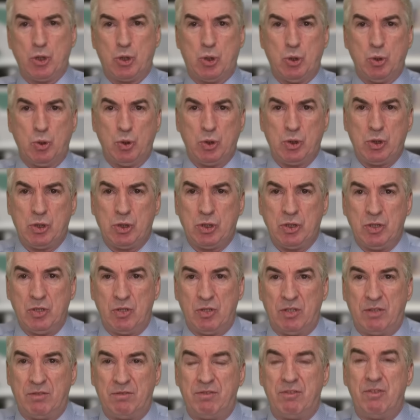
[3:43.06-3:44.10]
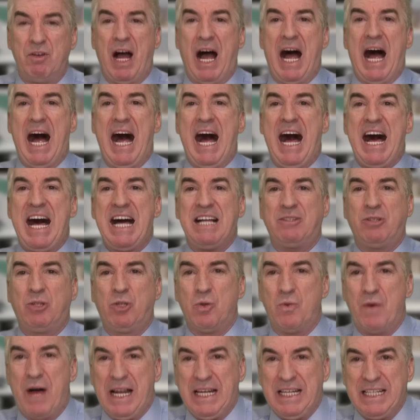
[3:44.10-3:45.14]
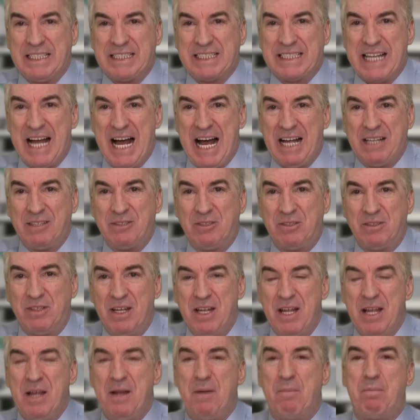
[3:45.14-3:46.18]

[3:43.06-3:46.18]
tudo novo, atualizado